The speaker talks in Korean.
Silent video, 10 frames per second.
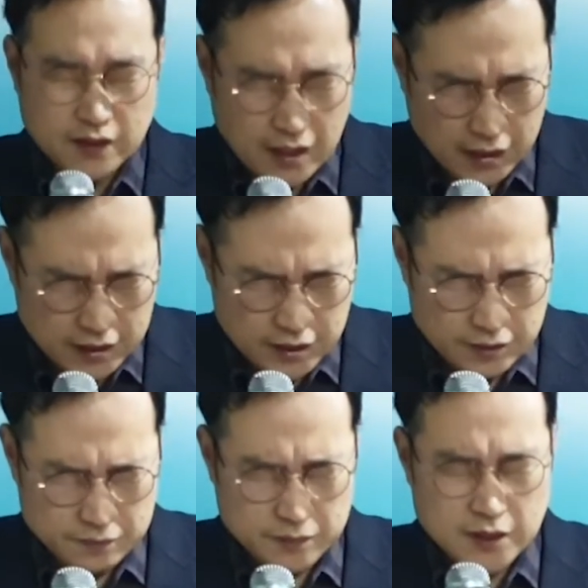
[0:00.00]

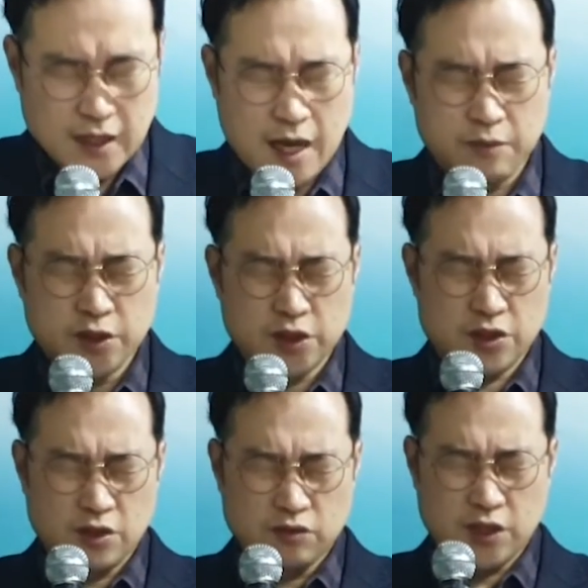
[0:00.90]
하나님 아버지
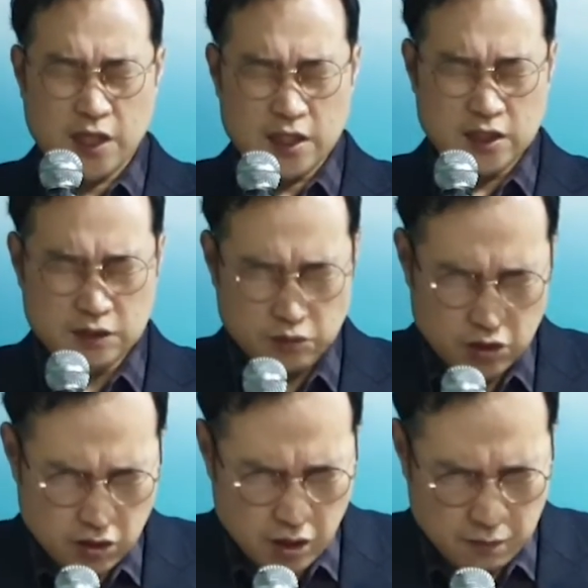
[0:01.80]
우리가
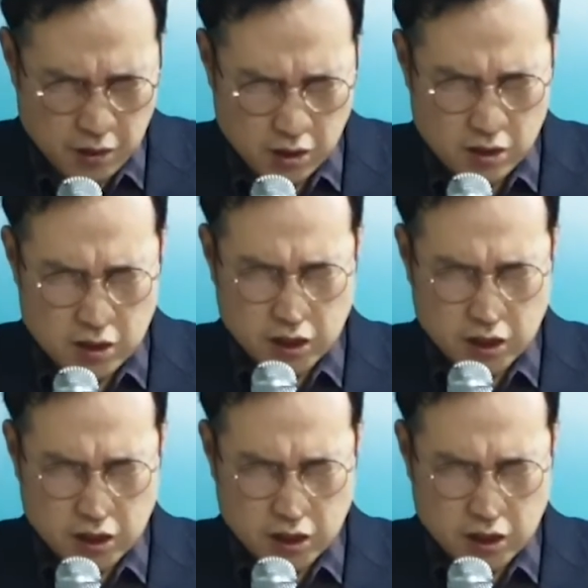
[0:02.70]
의무를 넘어